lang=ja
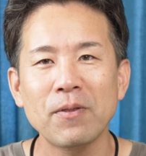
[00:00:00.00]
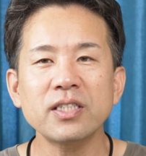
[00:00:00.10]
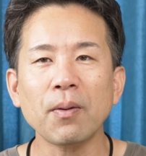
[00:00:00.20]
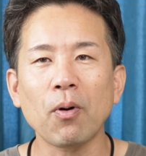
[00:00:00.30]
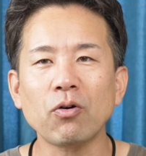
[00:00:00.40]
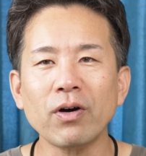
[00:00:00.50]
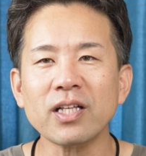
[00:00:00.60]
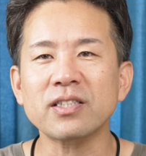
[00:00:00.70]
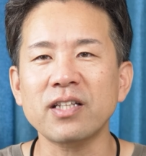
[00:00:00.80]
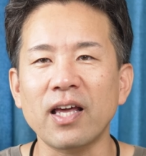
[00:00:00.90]
じゃあ僕は
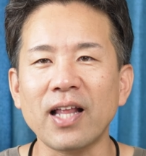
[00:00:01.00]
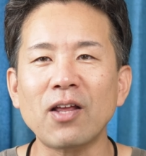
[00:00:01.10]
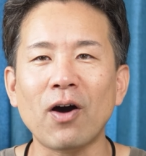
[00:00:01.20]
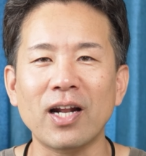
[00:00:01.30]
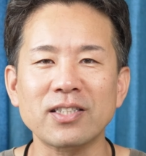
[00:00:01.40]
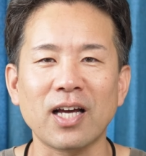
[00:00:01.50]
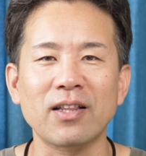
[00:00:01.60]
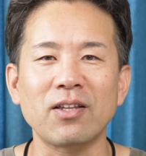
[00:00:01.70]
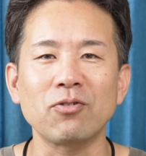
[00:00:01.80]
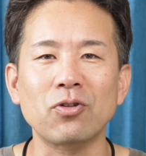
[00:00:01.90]
ですね、何を話す
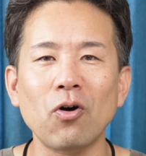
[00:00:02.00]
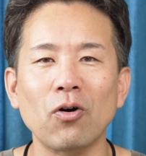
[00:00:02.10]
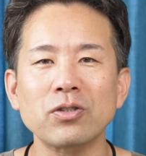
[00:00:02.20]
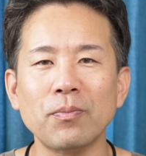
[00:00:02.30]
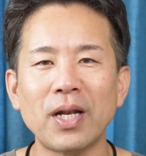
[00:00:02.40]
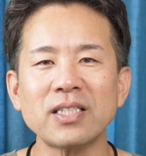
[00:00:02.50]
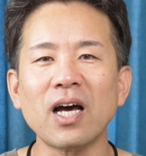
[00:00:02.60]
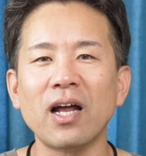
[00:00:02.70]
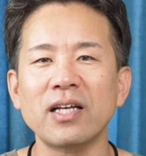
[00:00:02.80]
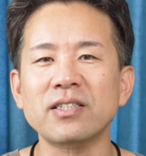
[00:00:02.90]
かっていうと、そう皆
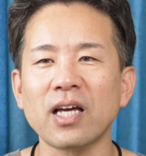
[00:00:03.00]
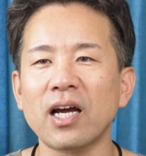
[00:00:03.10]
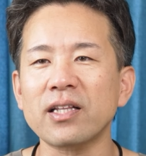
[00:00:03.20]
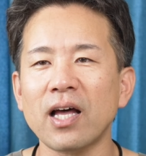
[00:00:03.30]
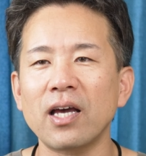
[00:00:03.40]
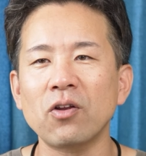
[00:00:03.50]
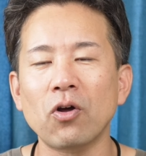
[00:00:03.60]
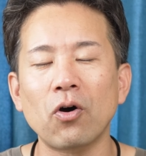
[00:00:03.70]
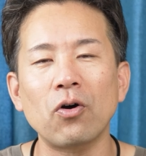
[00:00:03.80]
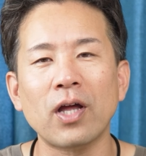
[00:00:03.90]
さんがね、使い方い
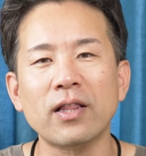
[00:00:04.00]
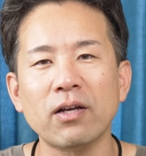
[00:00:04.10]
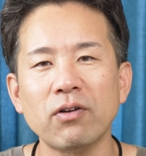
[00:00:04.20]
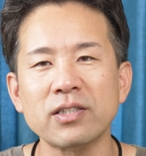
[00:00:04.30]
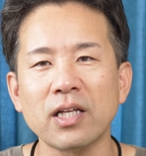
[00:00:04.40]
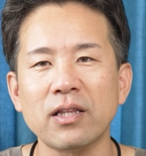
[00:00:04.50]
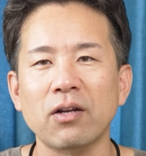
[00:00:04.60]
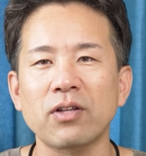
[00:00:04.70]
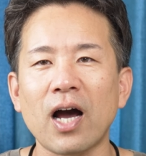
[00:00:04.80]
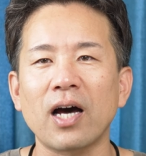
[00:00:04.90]
ろいろやってくださっ
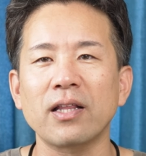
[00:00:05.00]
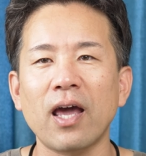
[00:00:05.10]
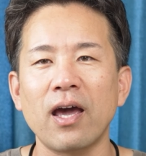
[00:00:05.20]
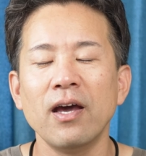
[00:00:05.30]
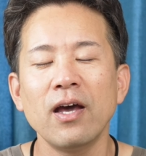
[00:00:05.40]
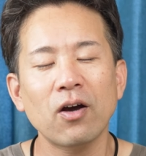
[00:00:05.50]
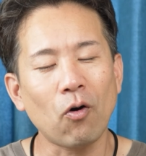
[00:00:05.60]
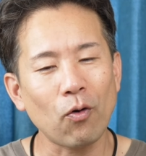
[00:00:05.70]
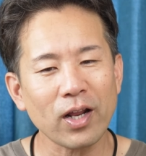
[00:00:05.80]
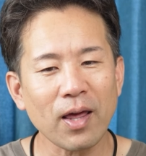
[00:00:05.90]
てる中で、
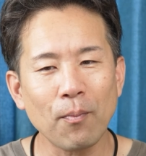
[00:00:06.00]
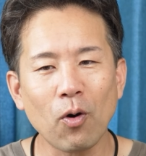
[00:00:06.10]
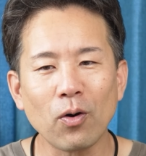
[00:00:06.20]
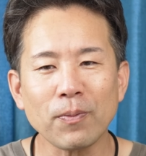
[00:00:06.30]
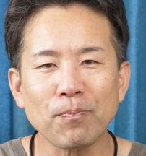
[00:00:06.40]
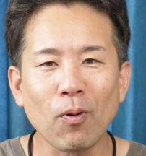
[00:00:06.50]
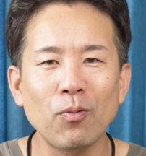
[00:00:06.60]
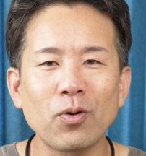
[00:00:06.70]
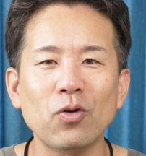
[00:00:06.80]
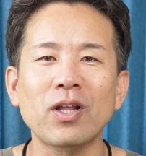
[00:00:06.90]
これね、もう一歩
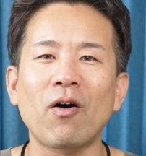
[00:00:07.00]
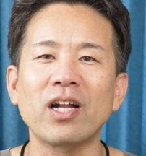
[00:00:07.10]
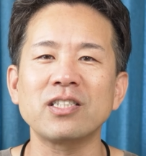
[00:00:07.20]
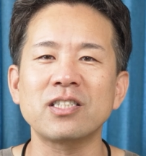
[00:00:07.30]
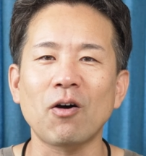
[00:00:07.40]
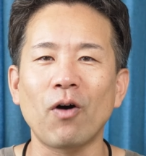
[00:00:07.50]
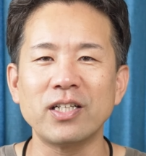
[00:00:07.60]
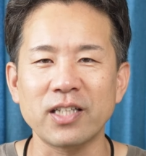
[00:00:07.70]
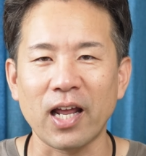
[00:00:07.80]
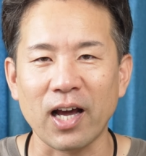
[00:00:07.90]
踏み込んだお話した方が
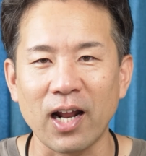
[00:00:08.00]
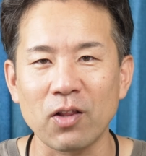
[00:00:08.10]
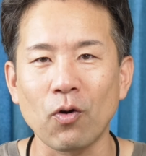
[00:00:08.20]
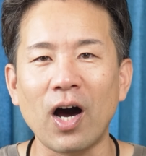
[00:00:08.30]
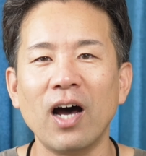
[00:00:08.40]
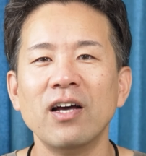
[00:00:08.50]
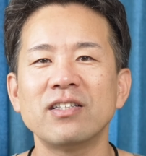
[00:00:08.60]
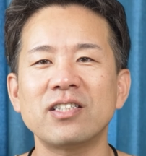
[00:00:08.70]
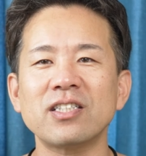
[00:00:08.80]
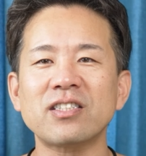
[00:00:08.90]
いいんじゃないかなとか、
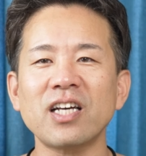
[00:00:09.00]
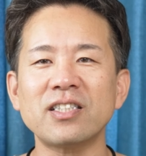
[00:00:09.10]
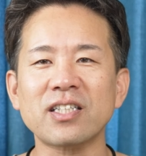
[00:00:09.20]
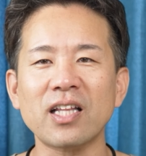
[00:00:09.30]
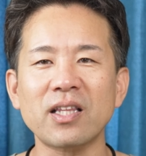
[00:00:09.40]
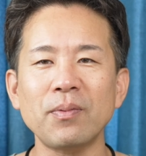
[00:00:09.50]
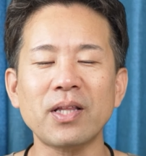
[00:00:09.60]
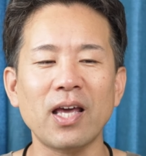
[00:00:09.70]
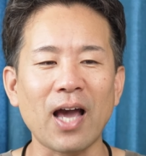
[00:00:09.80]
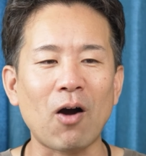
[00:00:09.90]
実際使ってみ
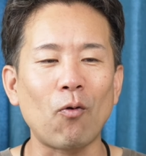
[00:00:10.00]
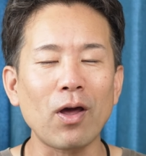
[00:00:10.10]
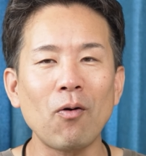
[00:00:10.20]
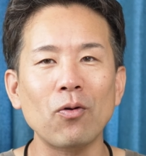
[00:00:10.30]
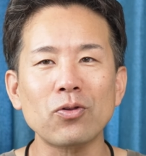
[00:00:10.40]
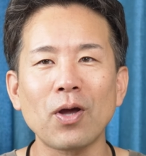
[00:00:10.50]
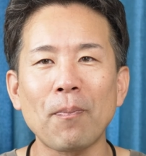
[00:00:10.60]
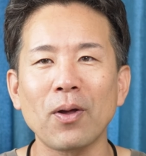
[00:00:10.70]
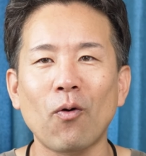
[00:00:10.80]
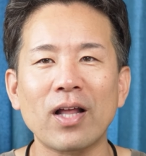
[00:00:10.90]
て、いや、これほんと
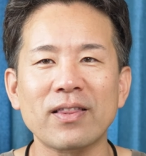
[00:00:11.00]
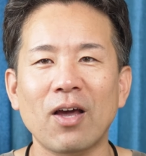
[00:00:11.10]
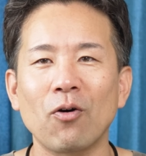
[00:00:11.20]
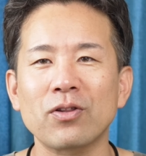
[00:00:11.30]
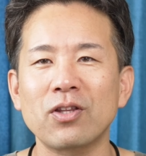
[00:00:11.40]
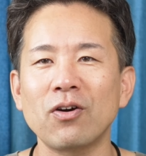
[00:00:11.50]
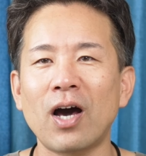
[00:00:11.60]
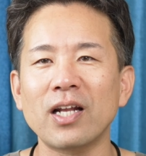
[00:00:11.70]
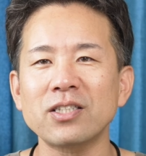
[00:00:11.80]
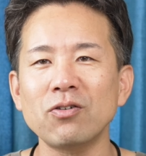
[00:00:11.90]
やっぱり良かったよっていう
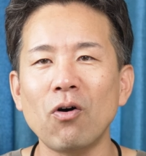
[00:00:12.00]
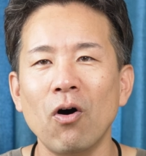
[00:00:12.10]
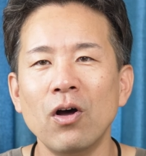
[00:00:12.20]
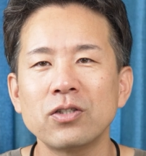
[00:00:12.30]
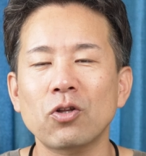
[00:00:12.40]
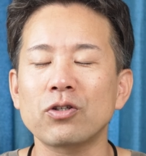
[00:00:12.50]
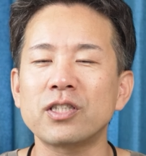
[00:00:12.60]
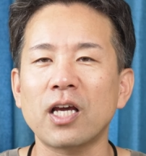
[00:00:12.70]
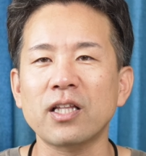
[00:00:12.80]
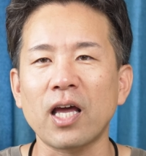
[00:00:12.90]
話をちょっと
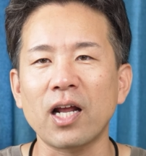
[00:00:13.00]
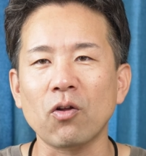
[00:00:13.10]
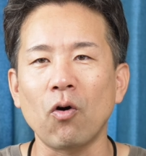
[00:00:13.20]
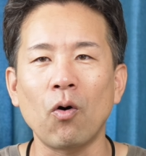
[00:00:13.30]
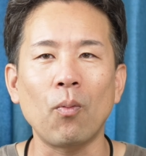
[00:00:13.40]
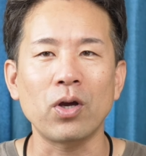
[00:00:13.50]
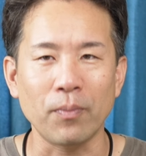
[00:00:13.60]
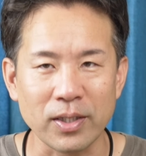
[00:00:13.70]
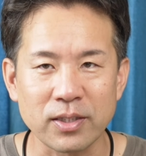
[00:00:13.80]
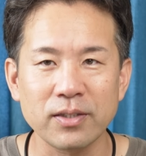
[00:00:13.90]
していきたいなと思い
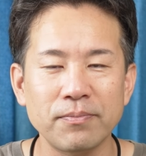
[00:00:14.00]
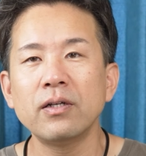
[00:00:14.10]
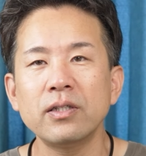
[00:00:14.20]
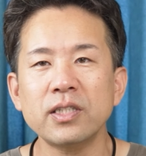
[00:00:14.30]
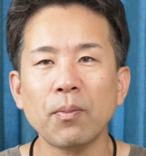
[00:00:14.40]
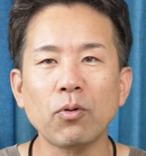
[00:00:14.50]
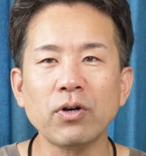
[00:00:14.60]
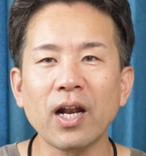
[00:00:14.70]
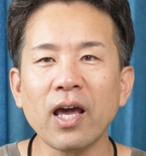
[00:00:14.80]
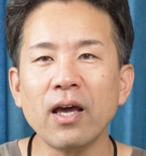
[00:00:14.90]
ます。じゃあ
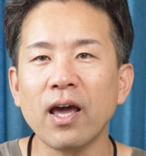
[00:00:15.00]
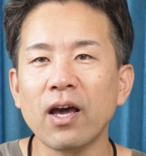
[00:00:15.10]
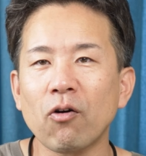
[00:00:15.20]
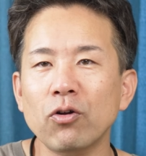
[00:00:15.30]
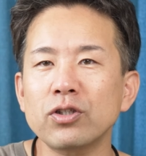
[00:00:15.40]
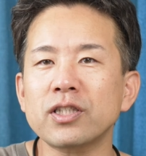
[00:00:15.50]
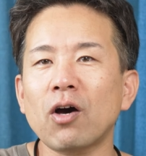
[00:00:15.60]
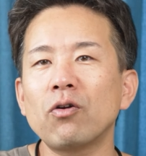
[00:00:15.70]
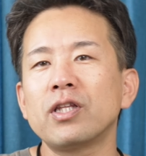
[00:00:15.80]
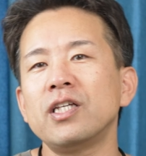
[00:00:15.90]
僕がね、えー、購入し
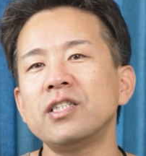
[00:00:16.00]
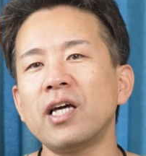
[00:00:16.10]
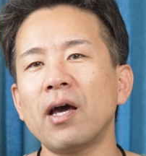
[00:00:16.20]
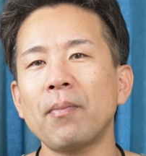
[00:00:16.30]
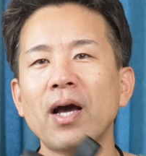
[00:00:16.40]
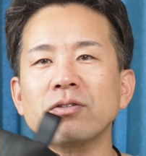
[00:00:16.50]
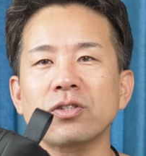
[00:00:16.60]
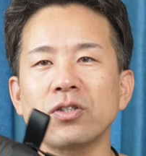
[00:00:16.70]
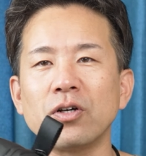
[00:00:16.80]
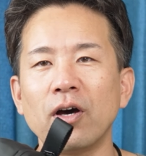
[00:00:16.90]
たこの DJI マイク
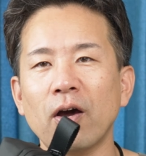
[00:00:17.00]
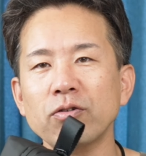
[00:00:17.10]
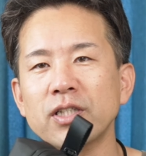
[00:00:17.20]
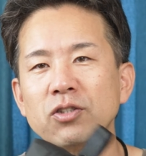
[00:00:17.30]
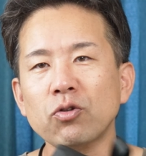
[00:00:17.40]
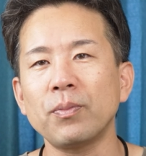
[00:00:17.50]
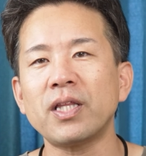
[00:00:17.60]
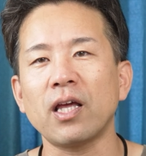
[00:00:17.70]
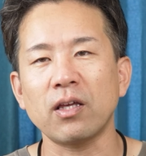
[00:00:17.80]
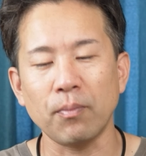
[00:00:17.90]
2、えー、こちらちょっと見
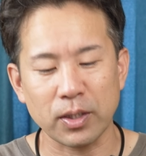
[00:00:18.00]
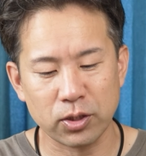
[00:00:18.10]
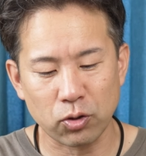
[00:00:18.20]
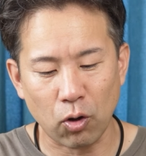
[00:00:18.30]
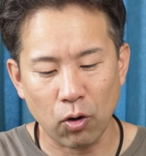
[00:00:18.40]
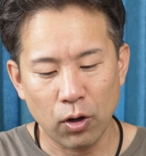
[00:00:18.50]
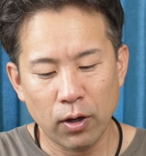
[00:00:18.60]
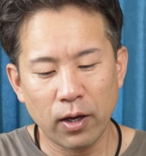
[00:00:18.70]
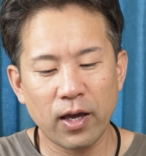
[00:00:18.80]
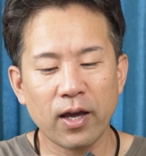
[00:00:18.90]
ていきましょう。
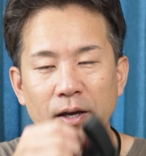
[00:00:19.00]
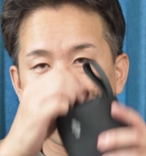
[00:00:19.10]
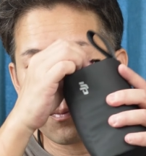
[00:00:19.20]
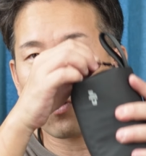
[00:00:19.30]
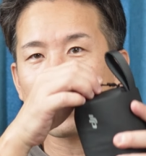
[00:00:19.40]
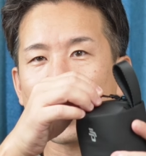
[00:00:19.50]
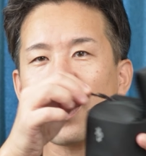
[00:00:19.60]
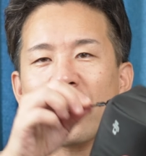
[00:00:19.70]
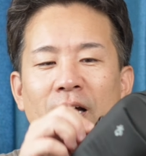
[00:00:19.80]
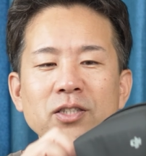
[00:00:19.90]
えー、こんな
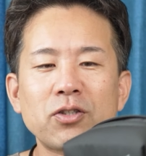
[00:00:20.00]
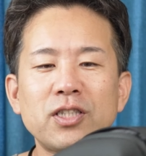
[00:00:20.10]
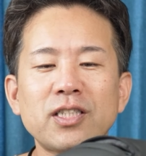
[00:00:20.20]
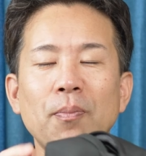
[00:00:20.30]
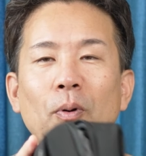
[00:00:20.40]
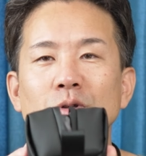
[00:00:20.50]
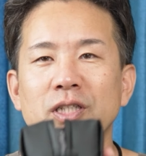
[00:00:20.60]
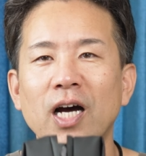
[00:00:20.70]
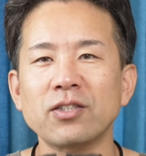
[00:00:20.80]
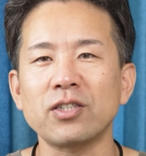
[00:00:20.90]
ね、感じのちっちゃい
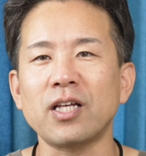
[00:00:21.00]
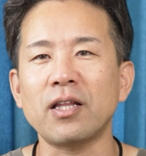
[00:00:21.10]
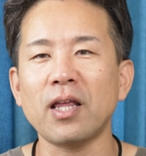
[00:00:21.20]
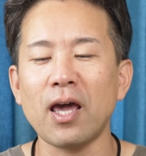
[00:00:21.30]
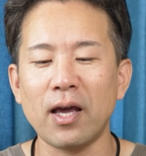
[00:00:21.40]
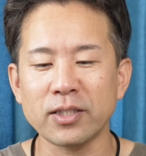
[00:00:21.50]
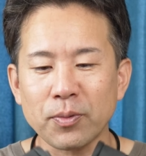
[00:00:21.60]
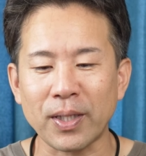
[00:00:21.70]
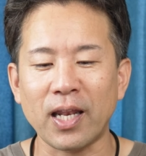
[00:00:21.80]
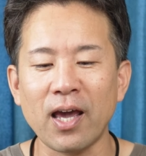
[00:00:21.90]
ポーチがついていて、
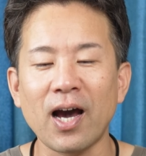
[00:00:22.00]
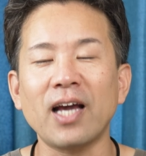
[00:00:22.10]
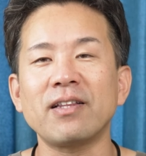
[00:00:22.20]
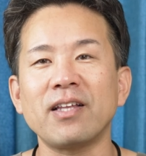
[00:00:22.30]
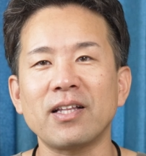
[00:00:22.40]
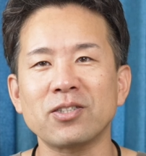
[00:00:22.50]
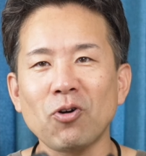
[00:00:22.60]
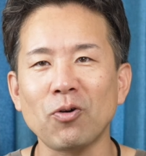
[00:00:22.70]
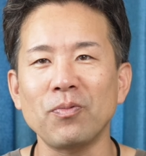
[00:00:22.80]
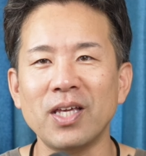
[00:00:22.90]
す、え、べ、てね、入っていて、す
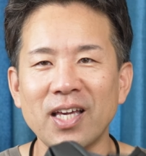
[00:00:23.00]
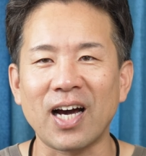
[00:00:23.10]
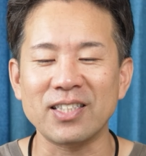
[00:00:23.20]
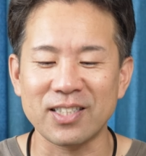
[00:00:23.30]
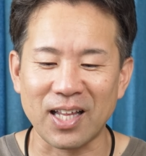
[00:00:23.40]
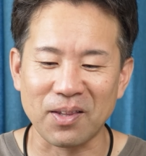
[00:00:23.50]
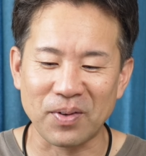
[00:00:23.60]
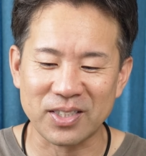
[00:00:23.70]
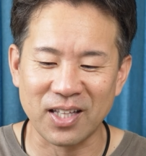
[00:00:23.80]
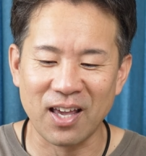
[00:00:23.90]
ごくいい感じになって
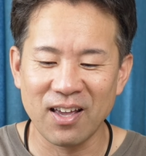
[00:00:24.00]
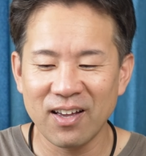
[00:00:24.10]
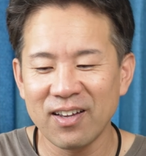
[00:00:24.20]
ますね。